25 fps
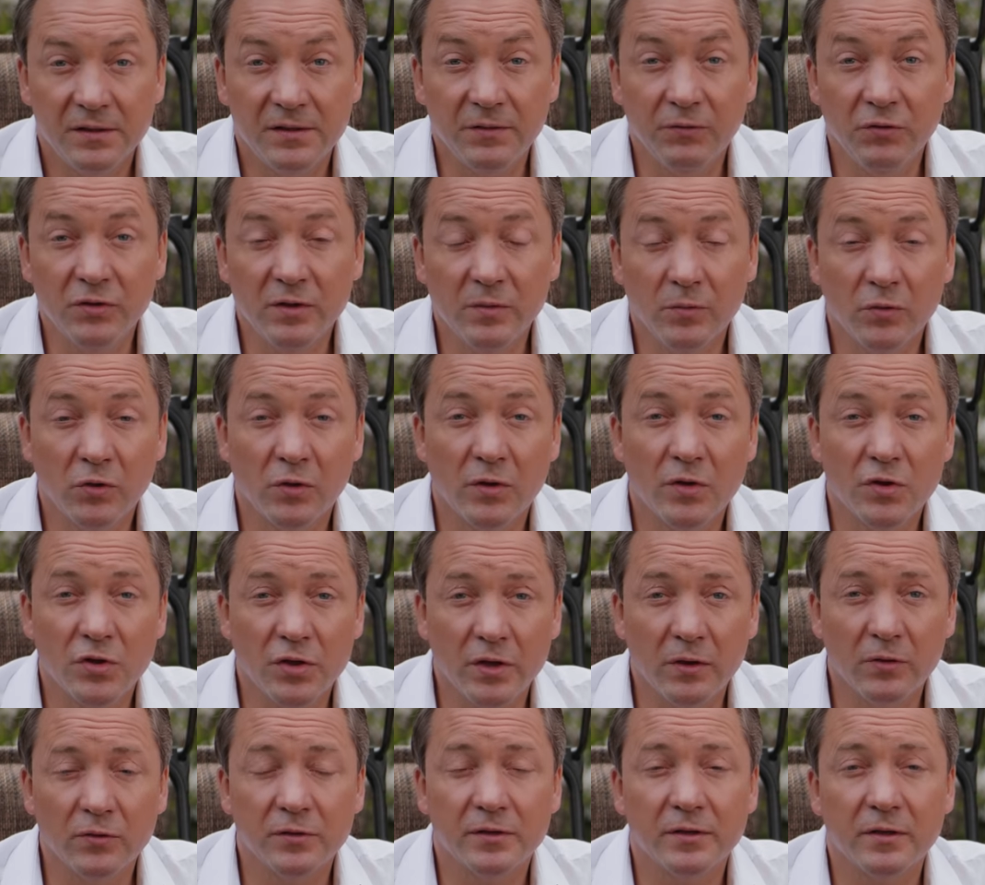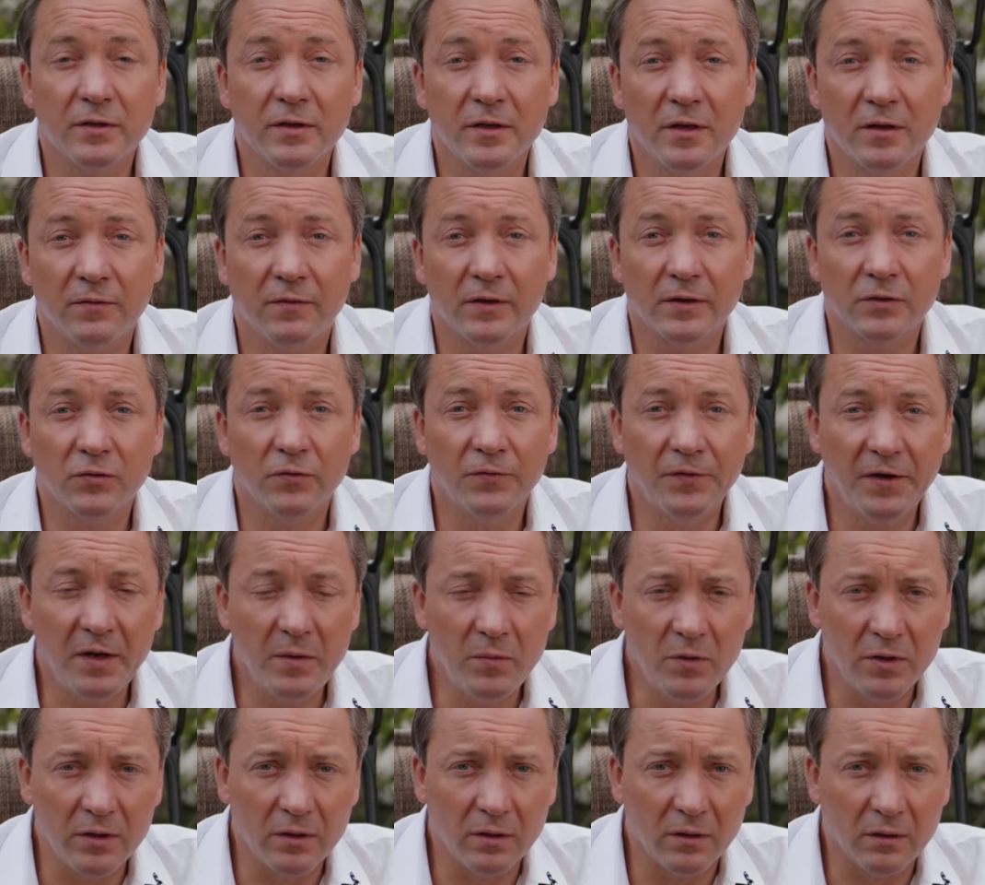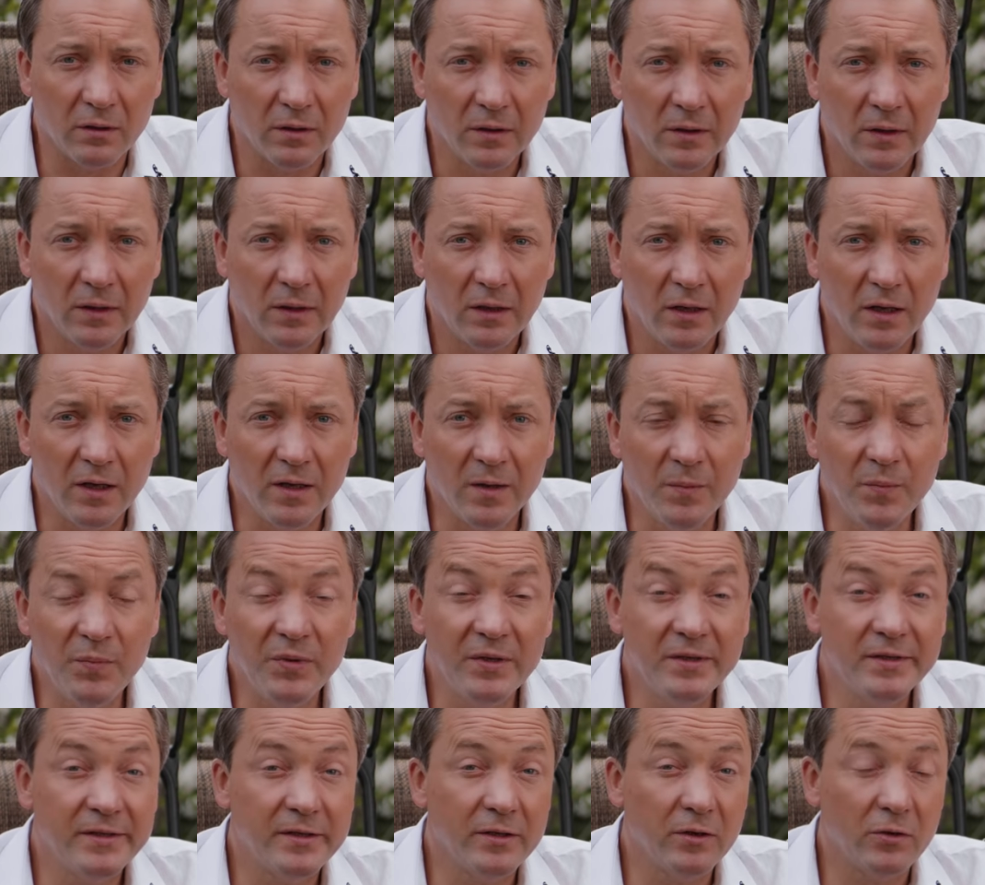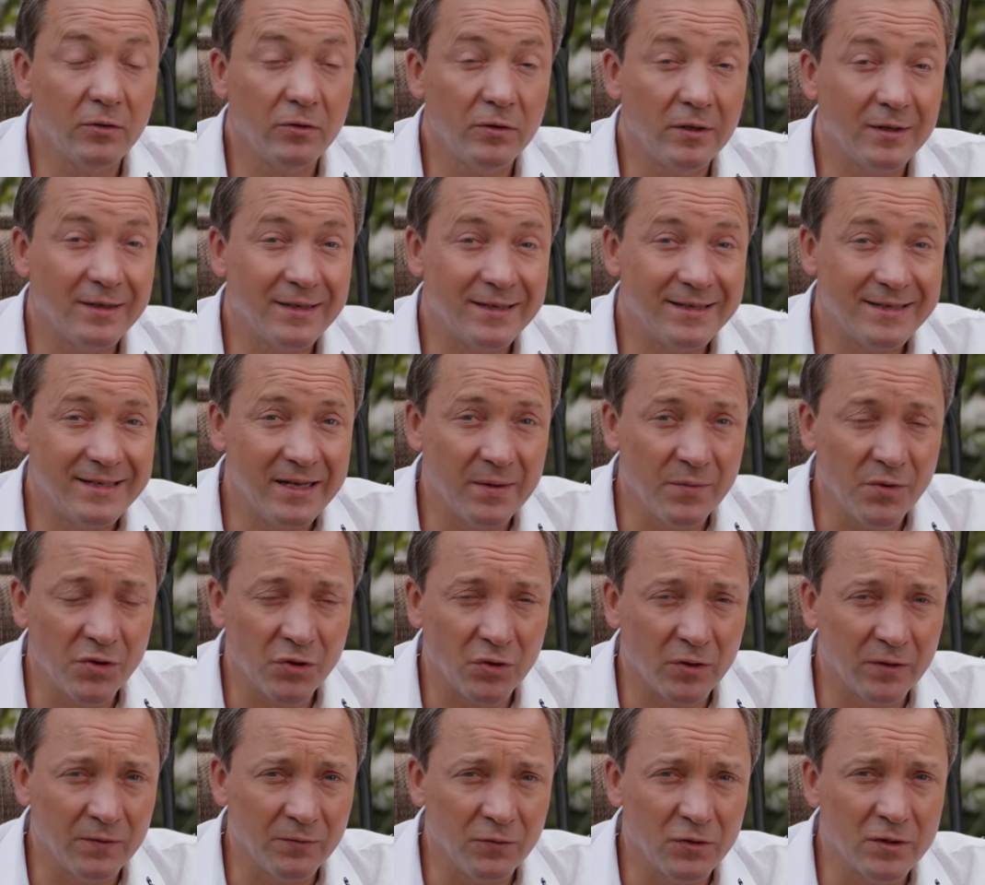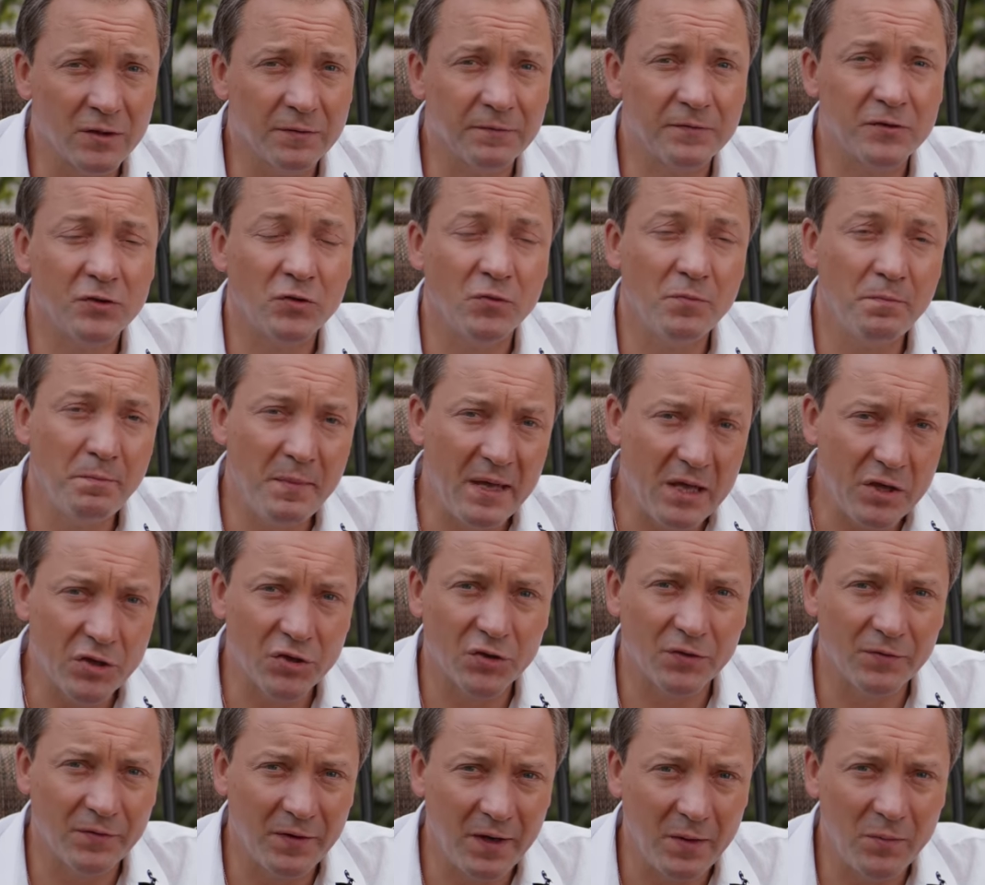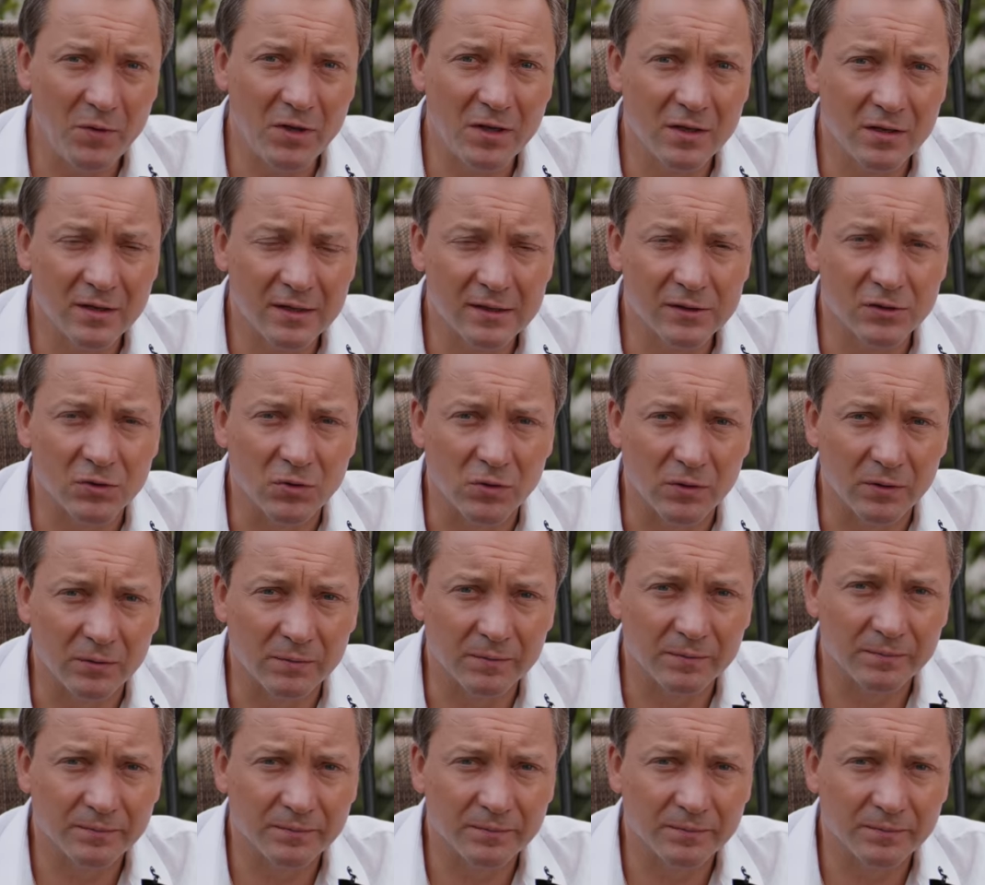Сегодня многие жалуются на нехватку времени и компенсируют это тем, что отводят все меньше времени на сон.